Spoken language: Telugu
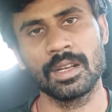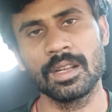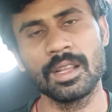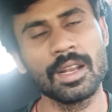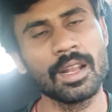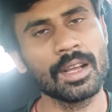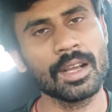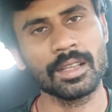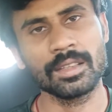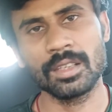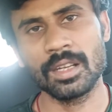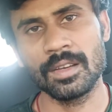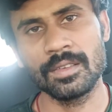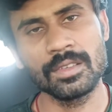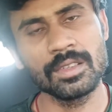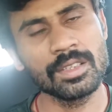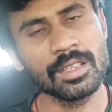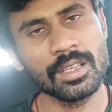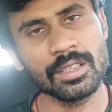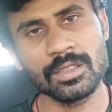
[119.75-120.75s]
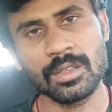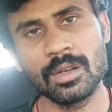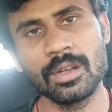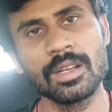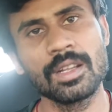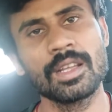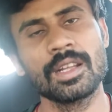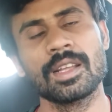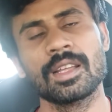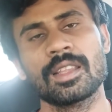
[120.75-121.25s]
నీలాగా అందరూ అవినీతి కేసులో
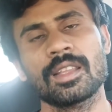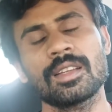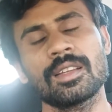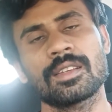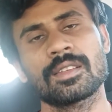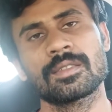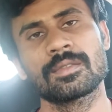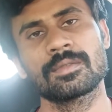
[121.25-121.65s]
లేరు కదా